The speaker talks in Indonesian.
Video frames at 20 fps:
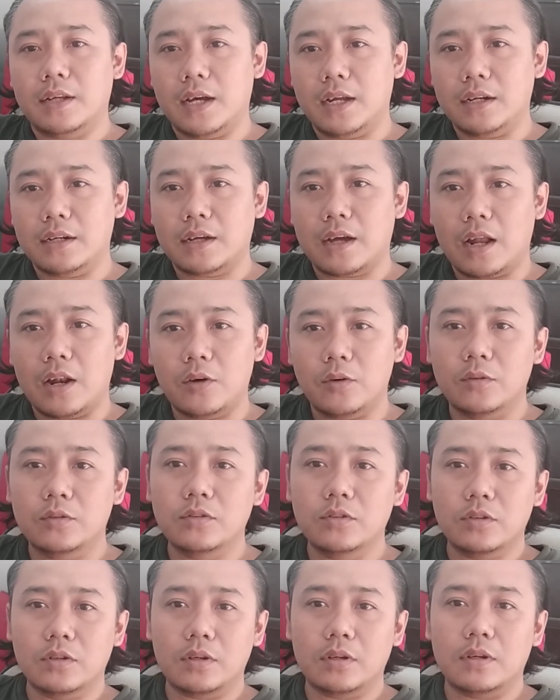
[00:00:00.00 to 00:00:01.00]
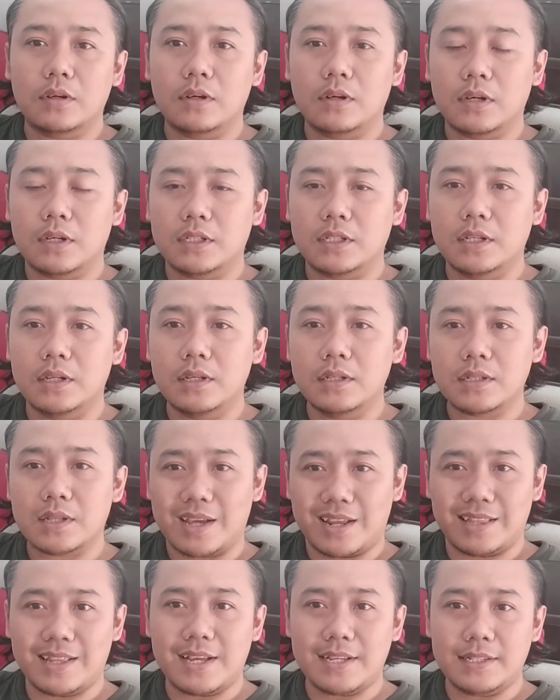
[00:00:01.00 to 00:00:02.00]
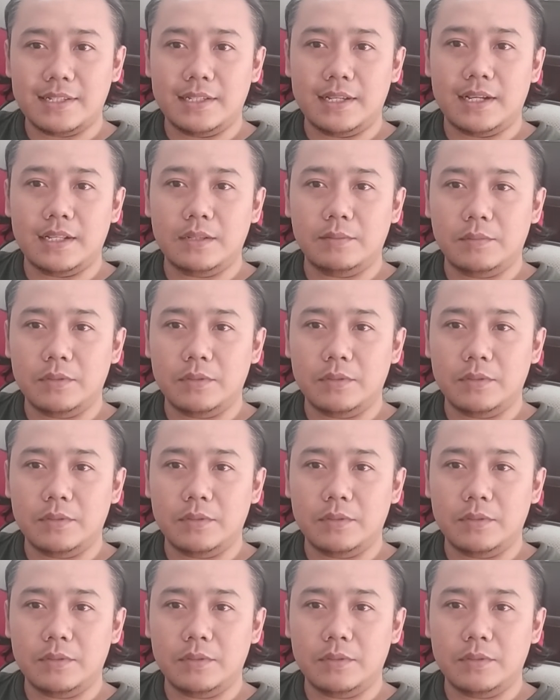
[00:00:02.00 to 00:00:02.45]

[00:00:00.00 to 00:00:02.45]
Dan kalau untuk eh, jenis kertasnya,